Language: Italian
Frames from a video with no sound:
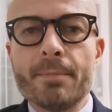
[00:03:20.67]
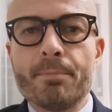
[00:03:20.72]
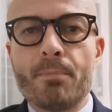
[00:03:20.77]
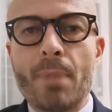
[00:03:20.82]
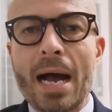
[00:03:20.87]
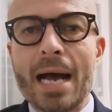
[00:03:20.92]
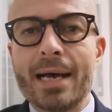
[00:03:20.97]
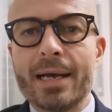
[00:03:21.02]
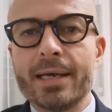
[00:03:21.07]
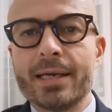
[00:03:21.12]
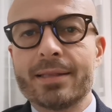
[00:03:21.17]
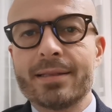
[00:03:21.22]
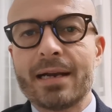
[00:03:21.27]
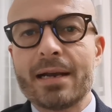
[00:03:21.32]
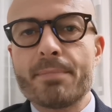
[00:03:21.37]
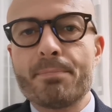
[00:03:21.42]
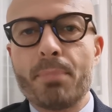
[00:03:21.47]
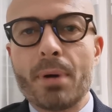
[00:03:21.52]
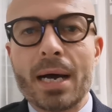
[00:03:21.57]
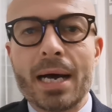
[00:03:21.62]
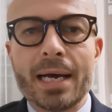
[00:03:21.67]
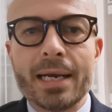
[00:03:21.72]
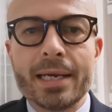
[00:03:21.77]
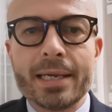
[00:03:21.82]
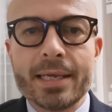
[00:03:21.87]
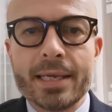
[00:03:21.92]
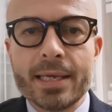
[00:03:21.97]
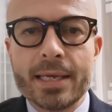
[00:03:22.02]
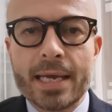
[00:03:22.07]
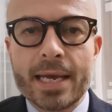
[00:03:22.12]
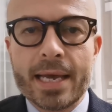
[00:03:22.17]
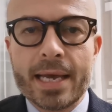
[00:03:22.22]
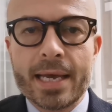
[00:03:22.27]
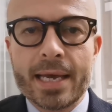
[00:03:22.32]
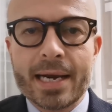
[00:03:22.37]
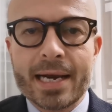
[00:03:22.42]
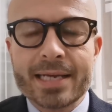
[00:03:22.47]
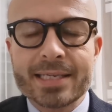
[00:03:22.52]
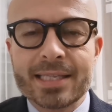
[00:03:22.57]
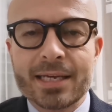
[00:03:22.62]
ma eh, tra i pali
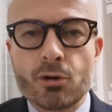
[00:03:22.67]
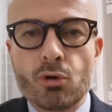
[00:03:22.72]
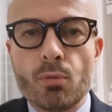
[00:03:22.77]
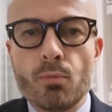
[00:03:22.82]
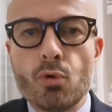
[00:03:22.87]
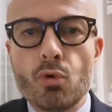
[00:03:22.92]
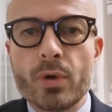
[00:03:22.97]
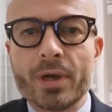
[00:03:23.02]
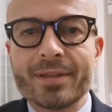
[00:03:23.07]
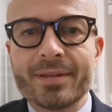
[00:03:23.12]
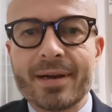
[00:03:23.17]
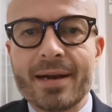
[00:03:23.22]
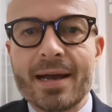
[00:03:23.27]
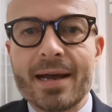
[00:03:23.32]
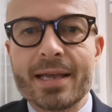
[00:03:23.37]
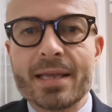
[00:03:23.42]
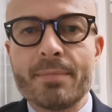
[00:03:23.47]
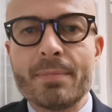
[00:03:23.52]
eh, resta comunque tra